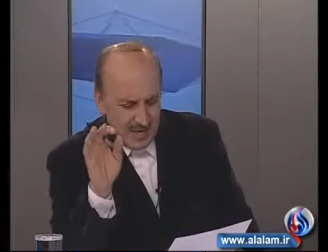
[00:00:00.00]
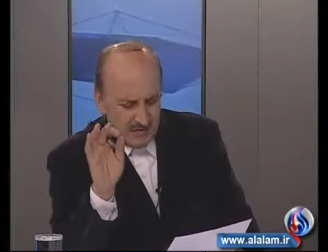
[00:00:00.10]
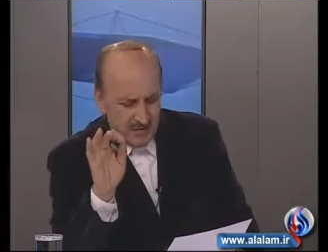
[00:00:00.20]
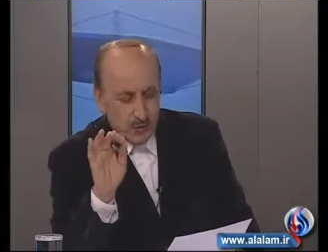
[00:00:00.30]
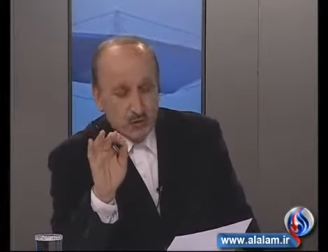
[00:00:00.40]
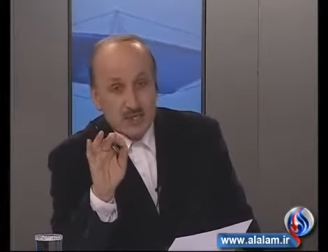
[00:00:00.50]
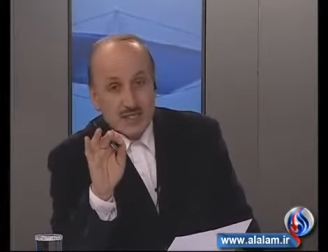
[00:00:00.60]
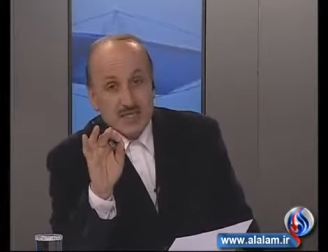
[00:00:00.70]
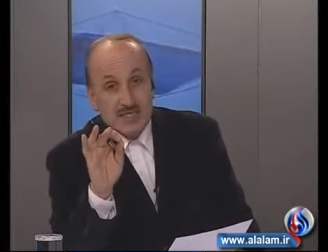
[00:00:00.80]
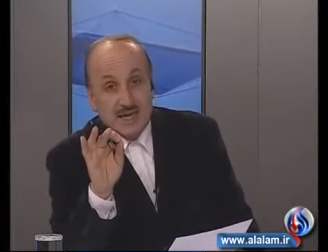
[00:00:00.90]
فيروس
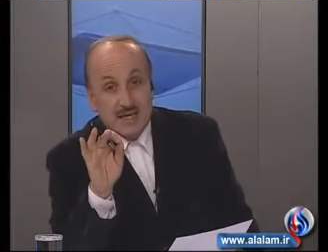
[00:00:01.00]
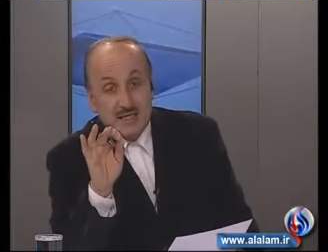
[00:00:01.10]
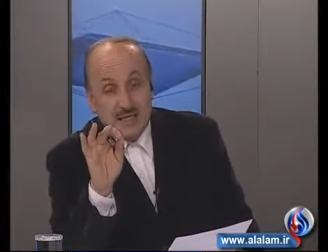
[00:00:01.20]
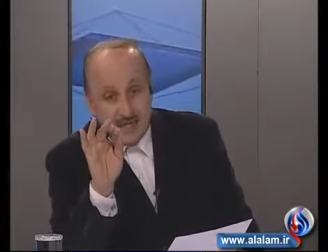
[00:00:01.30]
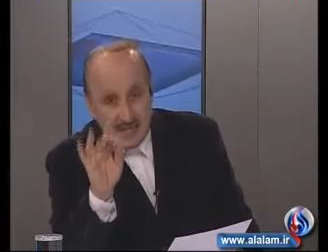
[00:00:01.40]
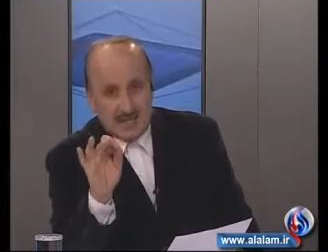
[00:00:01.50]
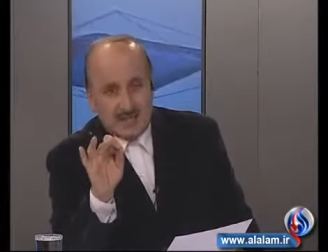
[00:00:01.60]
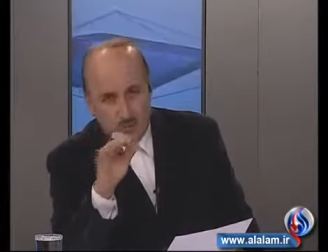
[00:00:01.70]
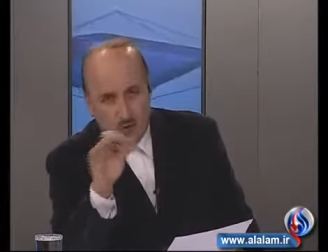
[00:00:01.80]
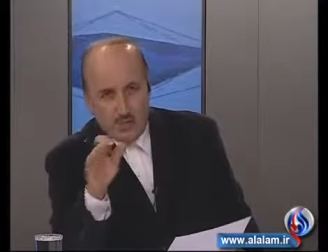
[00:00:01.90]
ستاكس نت
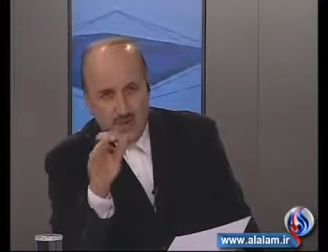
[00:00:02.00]
وهو